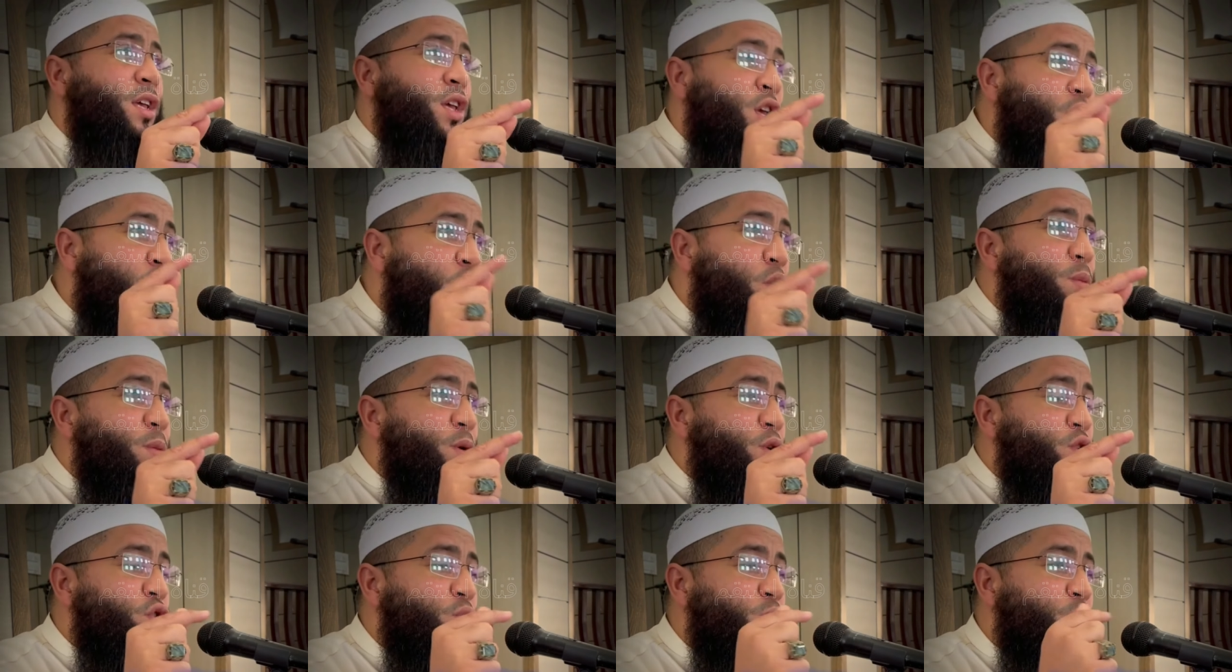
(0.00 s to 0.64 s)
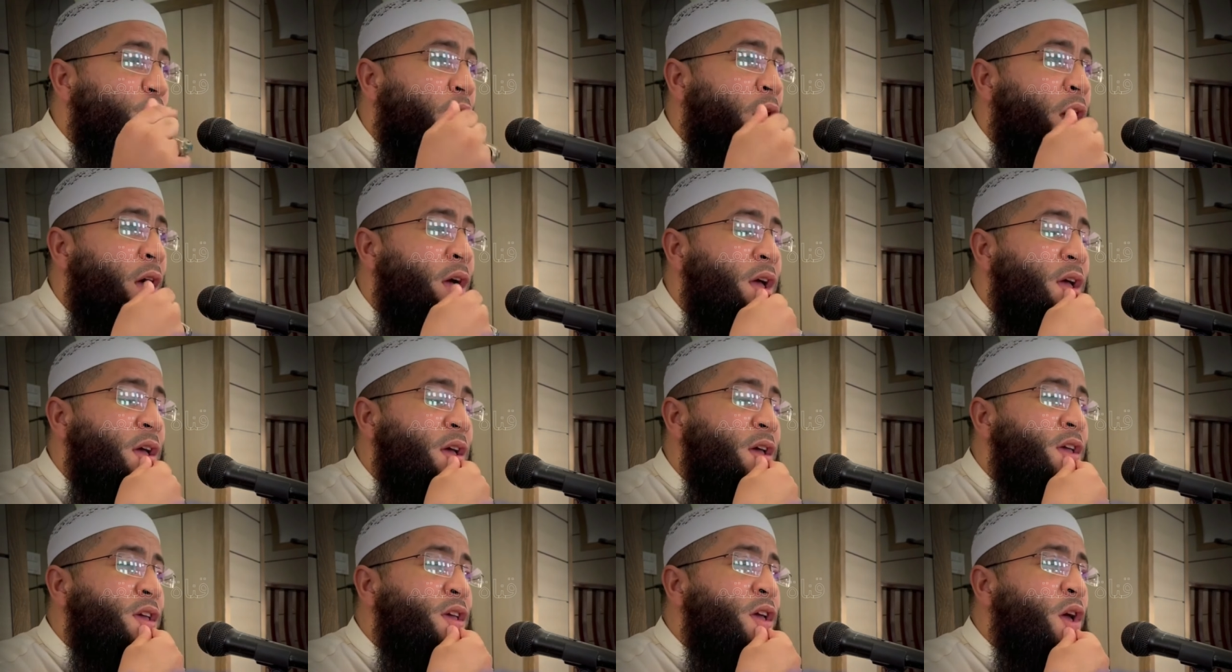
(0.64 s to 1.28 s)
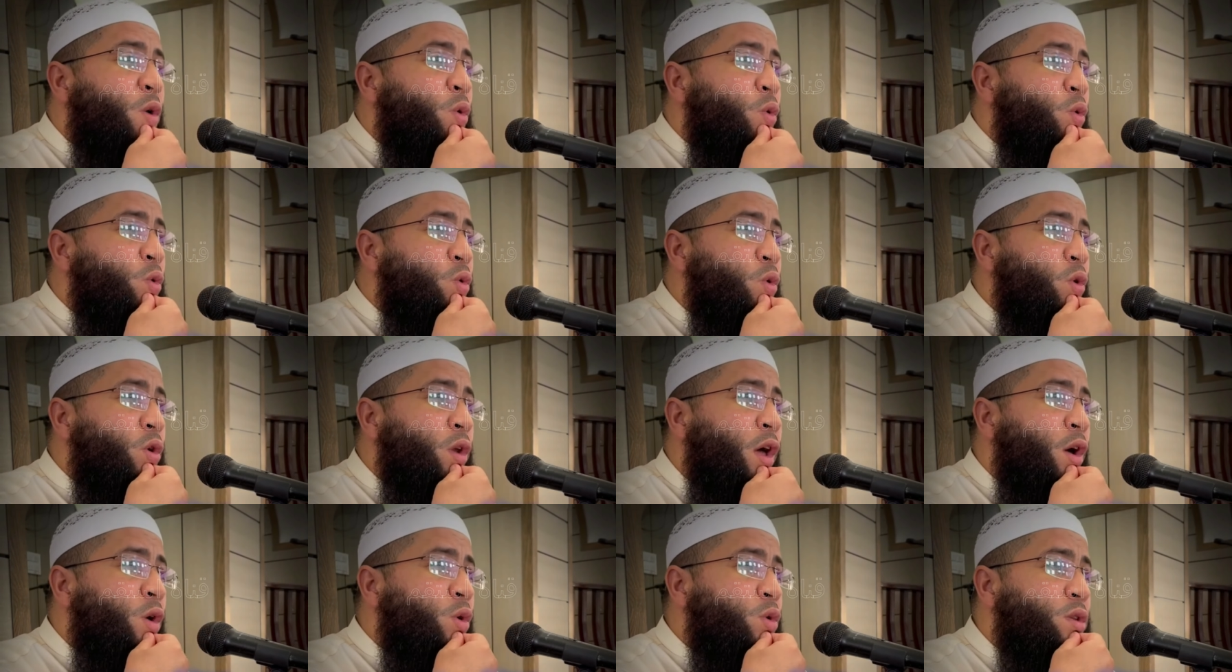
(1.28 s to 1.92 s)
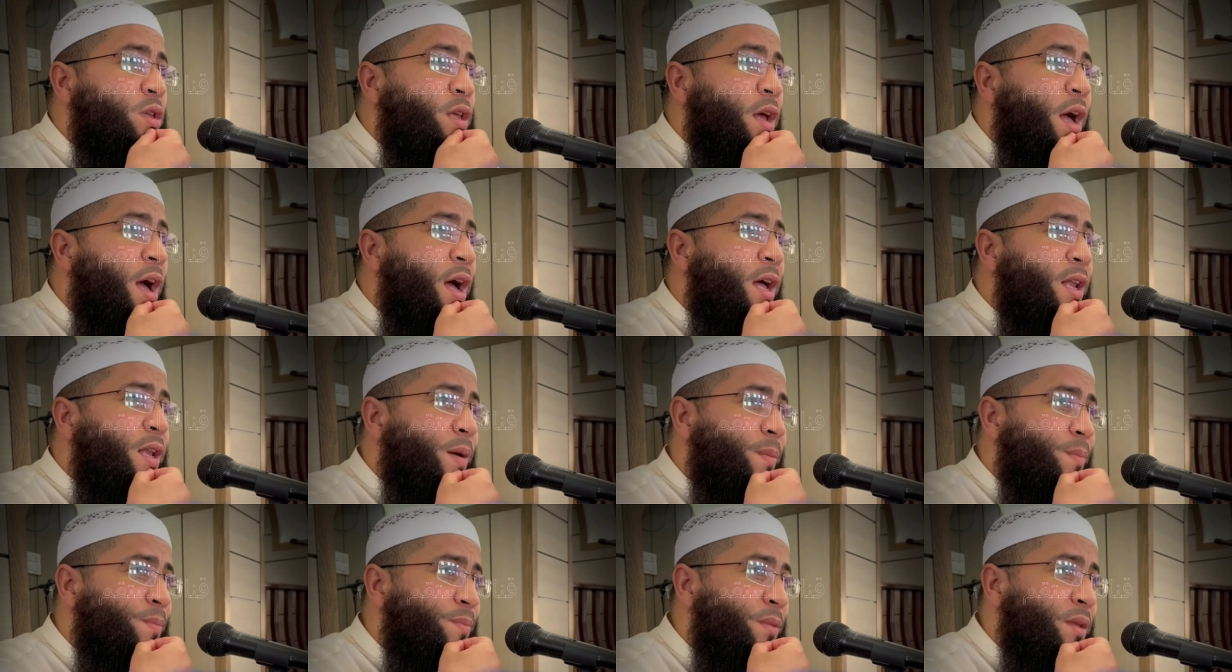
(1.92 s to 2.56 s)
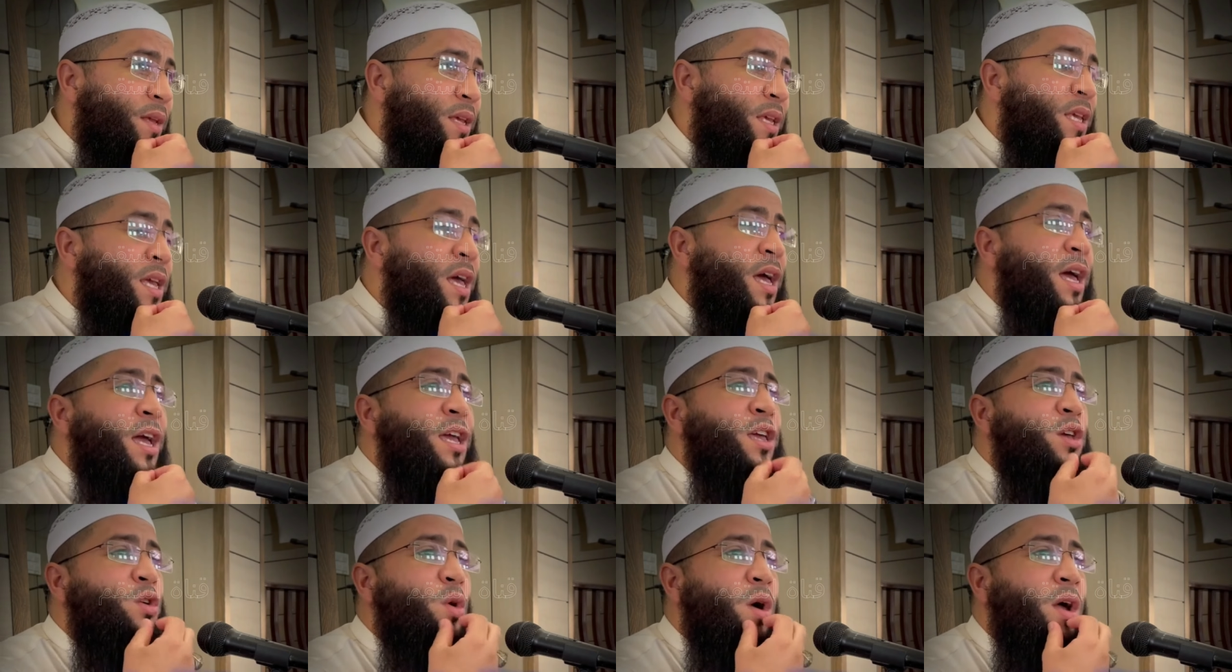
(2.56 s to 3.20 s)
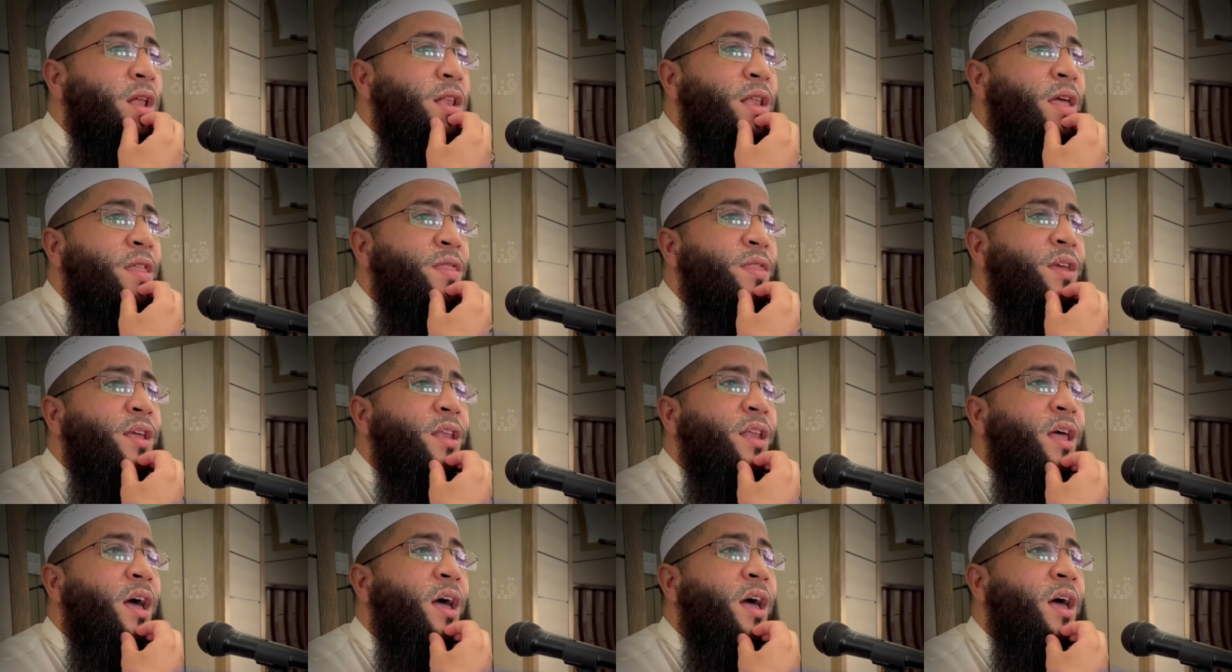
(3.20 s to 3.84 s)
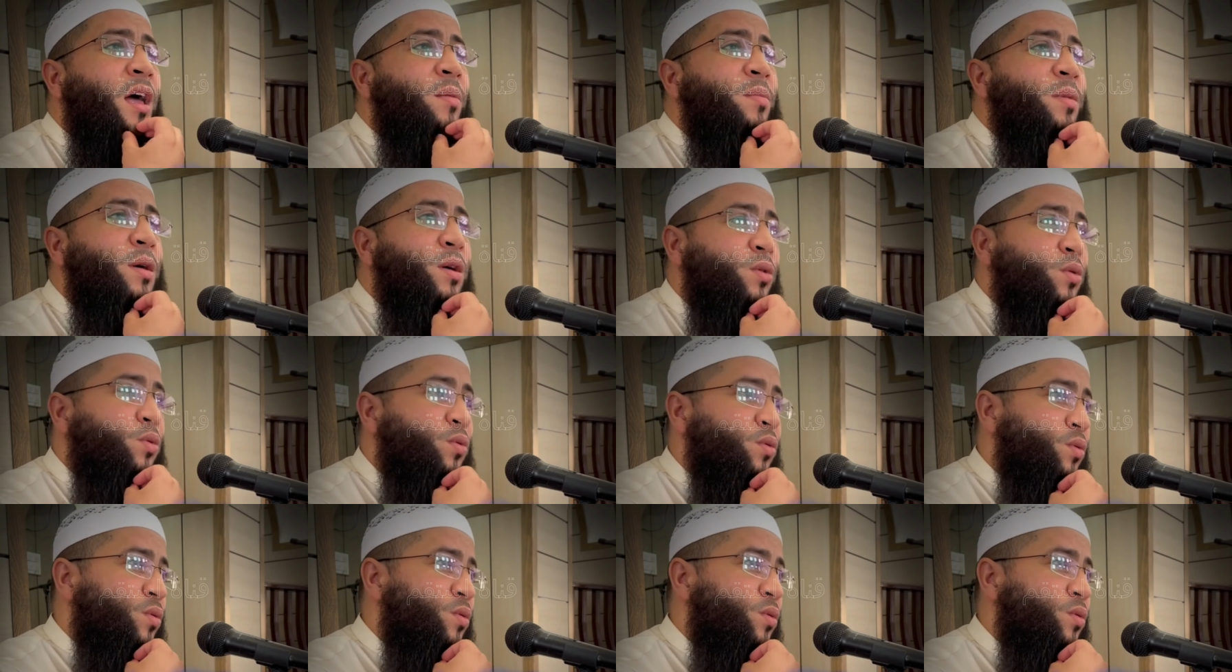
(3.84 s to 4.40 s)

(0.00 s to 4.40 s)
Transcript: يوم الجمعة يقول الله تعالى يا أيها الذين آمنوا